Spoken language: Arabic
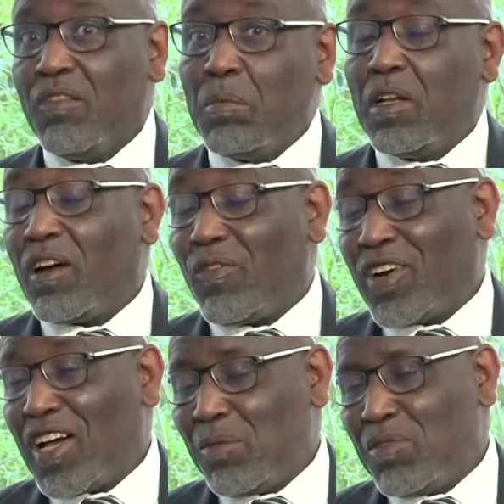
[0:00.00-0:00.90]
من
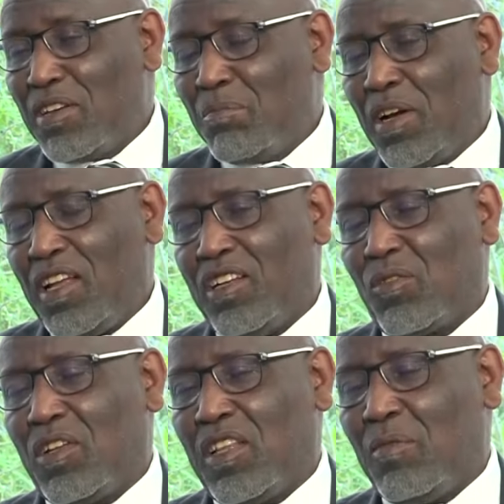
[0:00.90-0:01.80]
الافكار المهمه اللي
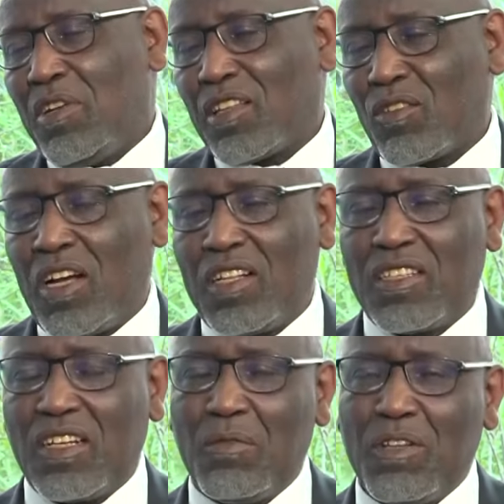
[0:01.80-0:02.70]
كنا دائما نعطيوها
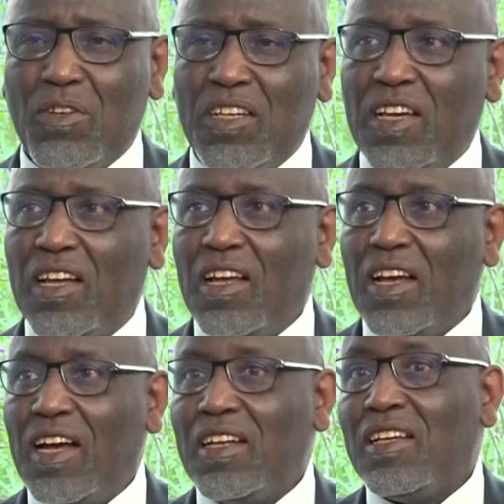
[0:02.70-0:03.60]
للتلاميذ وهي
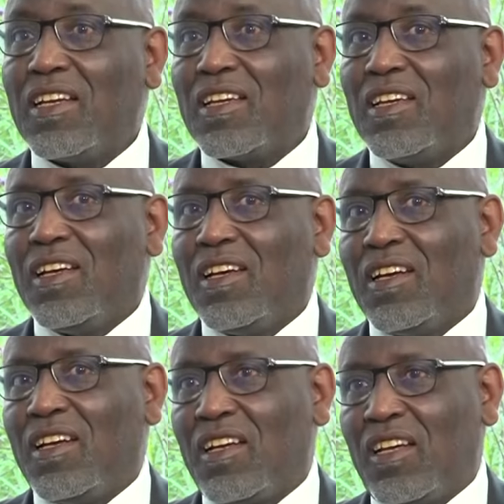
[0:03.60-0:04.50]
انك
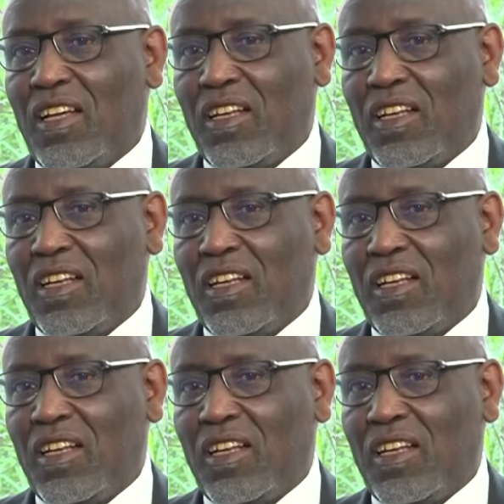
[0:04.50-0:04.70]
آه،